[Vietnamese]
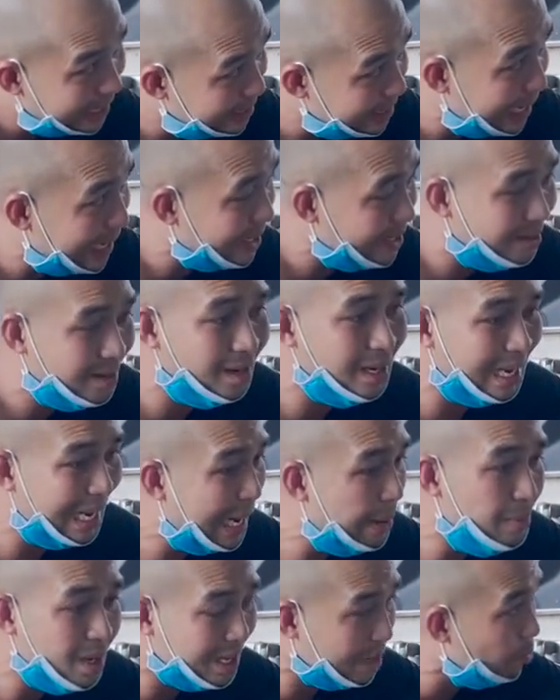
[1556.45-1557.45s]
là vậy cho nên là
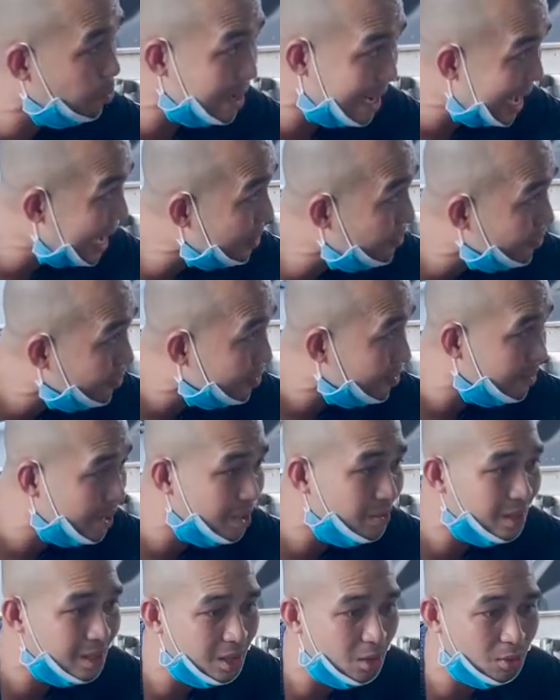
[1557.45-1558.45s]
em mới không làm à.
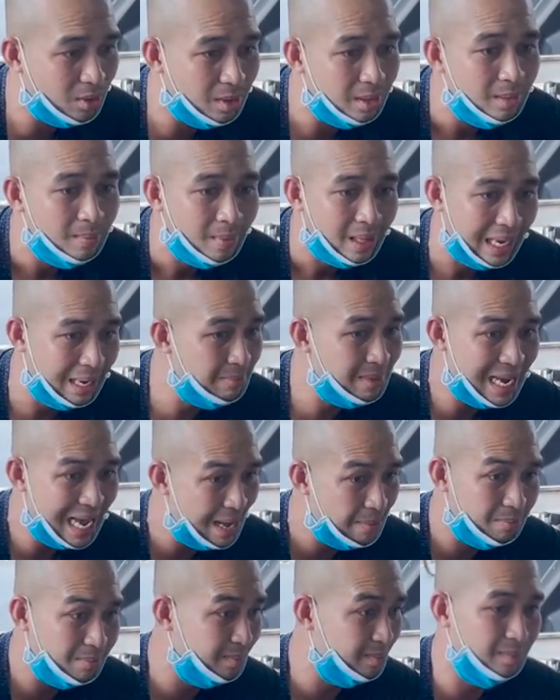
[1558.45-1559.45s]
bởi vì ví dụ em
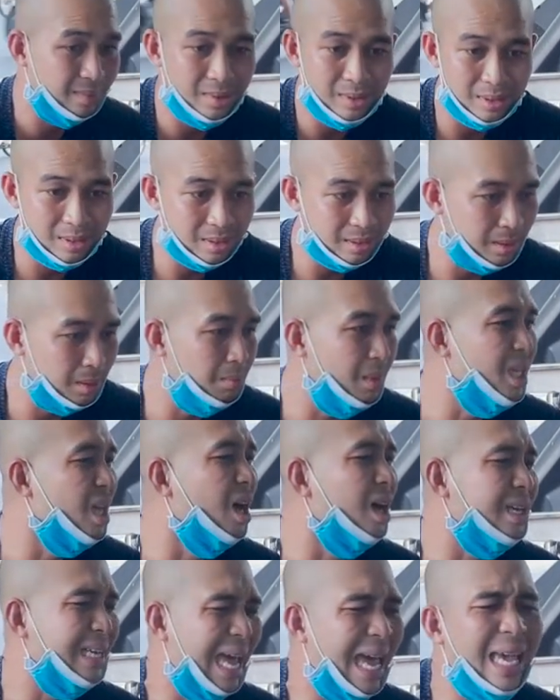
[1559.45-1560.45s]
làm bây
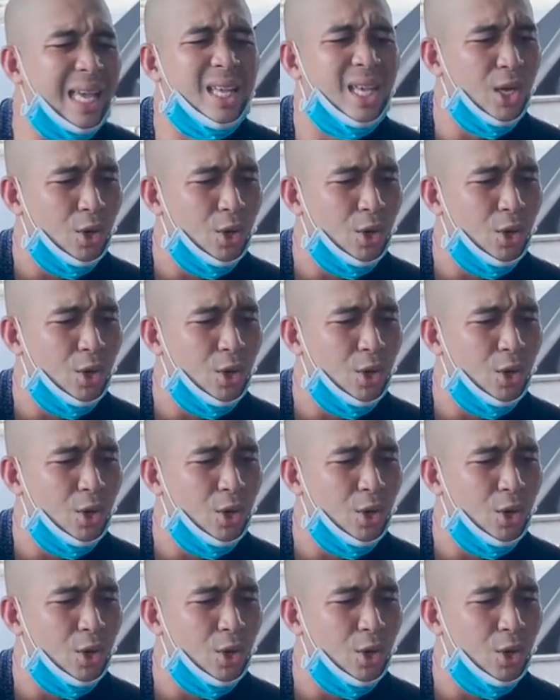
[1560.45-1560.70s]
giờ càng